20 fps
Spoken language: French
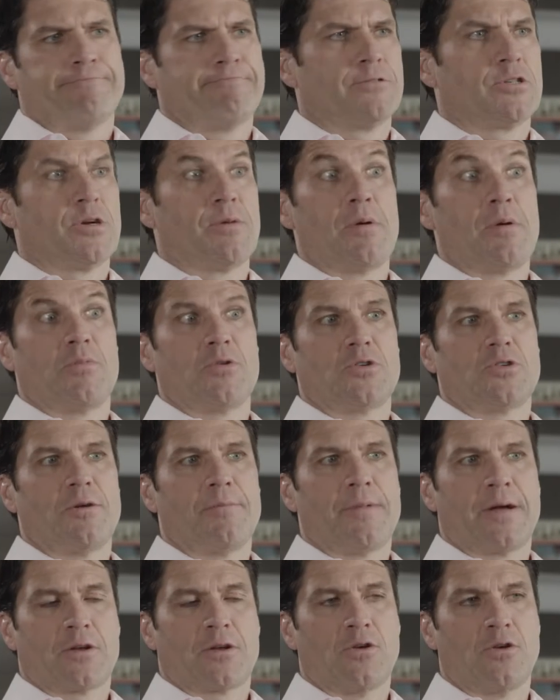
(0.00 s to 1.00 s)
je sais même pas s'il a
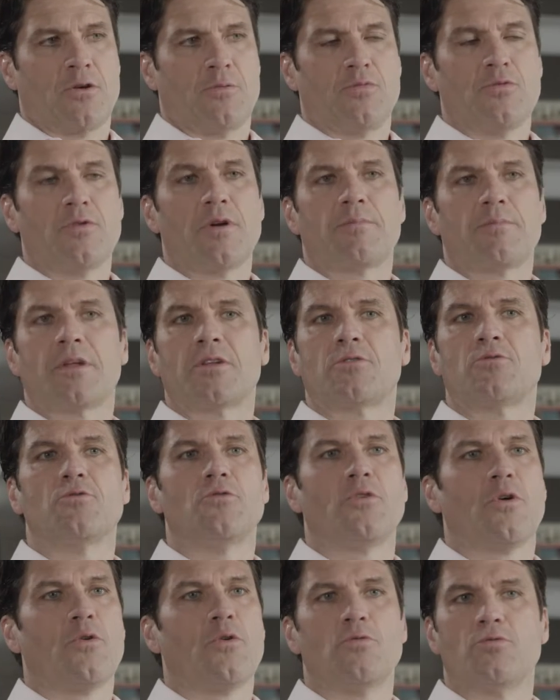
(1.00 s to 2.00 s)
marqué un but, il a peut-être
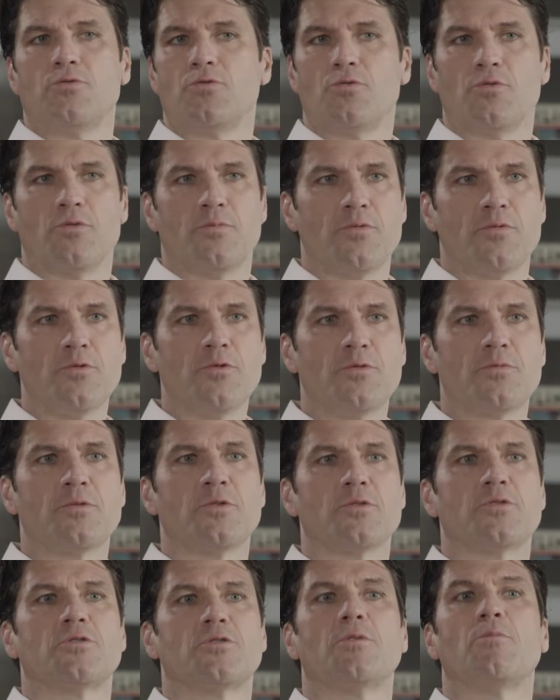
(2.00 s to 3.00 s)
eu un ou deux buts,
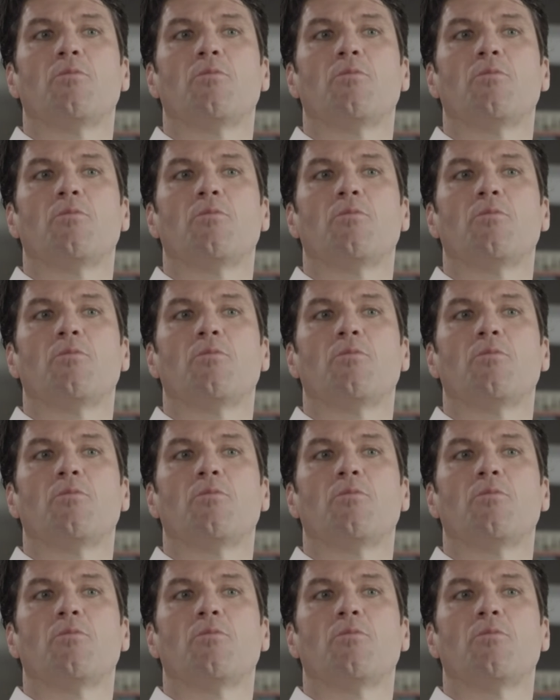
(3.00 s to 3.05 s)
tout ça.